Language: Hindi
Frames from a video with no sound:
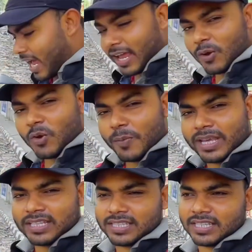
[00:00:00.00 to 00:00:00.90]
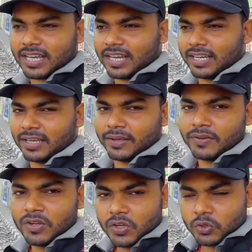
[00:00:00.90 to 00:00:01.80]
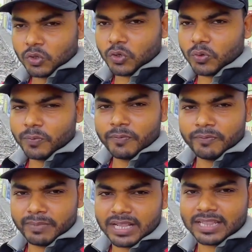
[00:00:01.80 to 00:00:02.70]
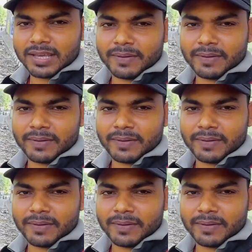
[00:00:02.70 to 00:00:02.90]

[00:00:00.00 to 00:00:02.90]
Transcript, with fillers: है वो भी इनसे जानेंगे तो हाँ। मिलते हैं